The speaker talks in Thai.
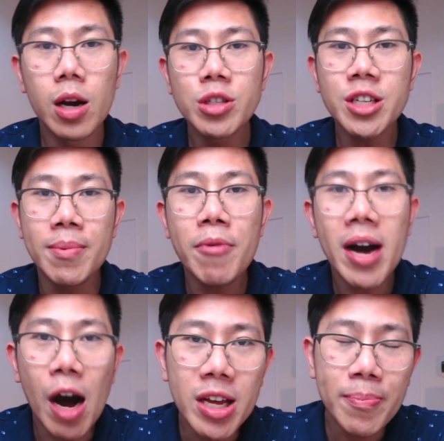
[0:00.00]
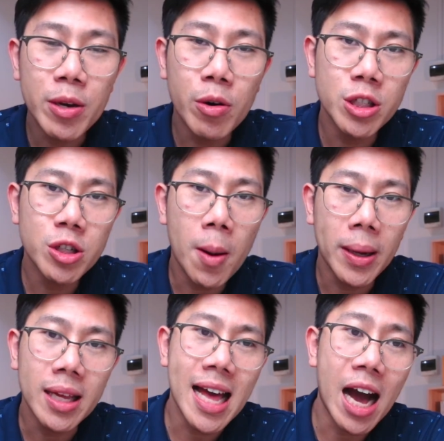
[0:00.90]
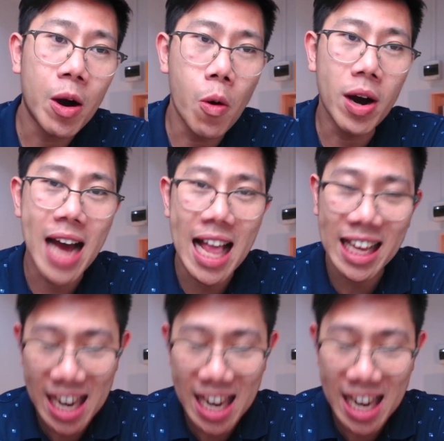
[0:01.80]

คุณเจ๋งเพราะว่าเขาเนี่ยเป็นคนที่ชอบพัฒนาโครงการ